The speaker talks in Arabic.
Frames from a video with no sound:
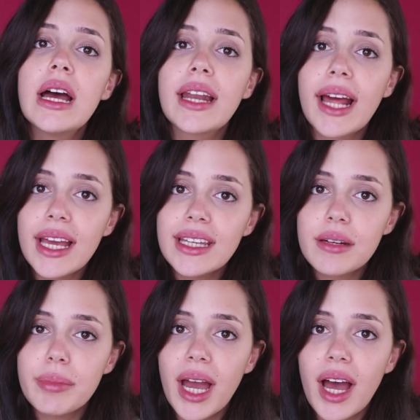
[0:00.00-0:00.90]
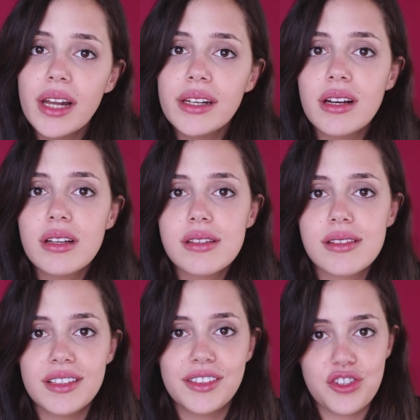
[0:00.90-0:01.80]
نغير بحالنا
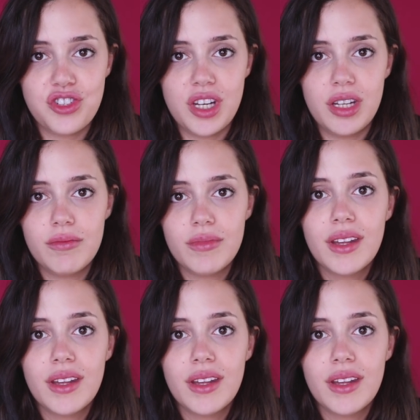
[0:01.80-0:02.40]
سنه الجاي